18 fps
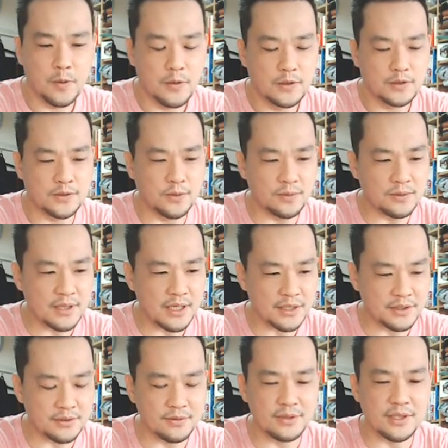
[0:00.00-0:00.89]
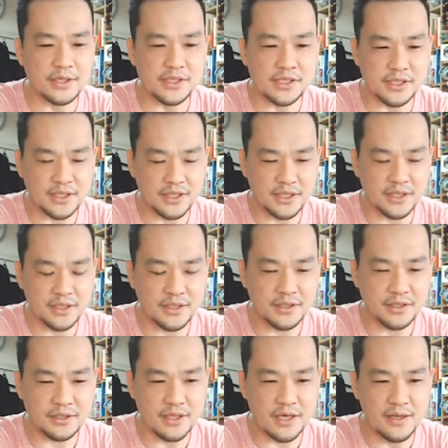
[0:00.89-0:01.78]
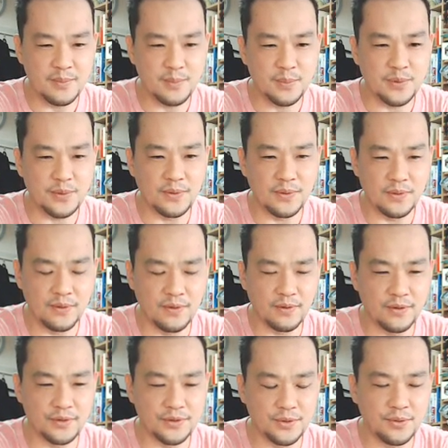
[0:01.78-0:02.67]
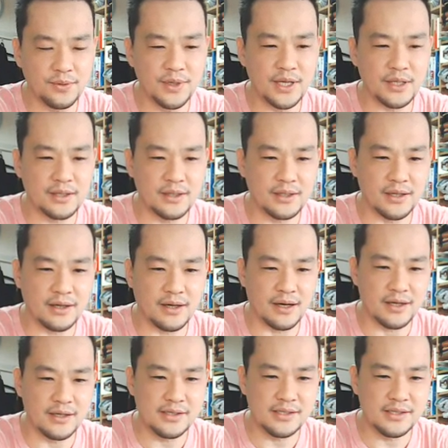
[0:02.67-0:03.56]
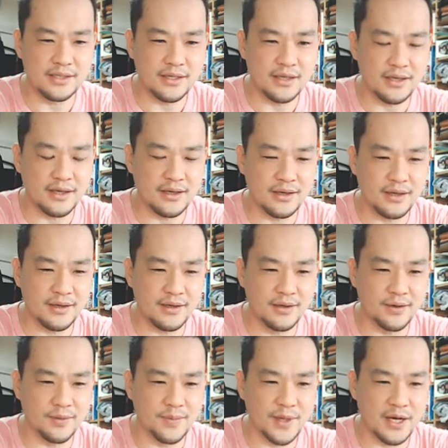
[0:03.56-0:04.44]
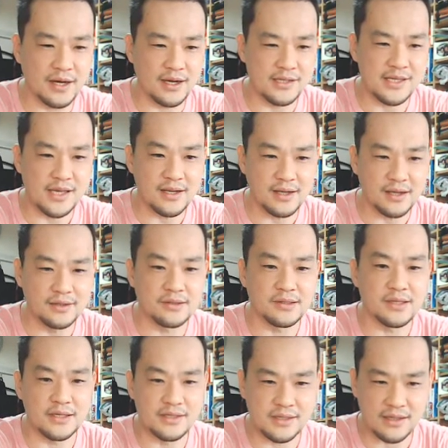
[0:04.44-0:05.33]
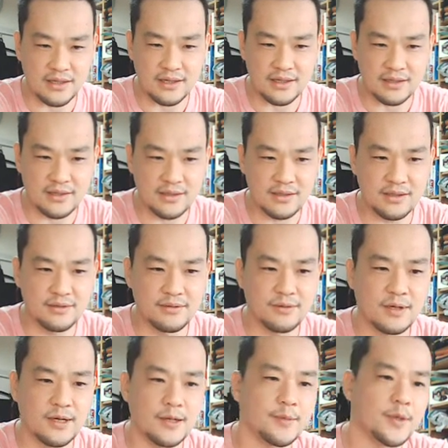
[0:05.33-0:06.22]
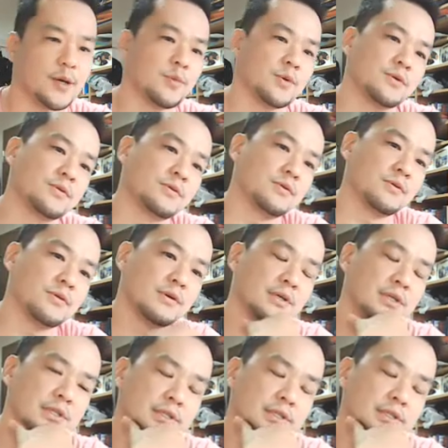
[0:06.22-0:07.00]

そんな人たちに憲法をどうやって改正を任せれるんですかっていうのが、まあ僕の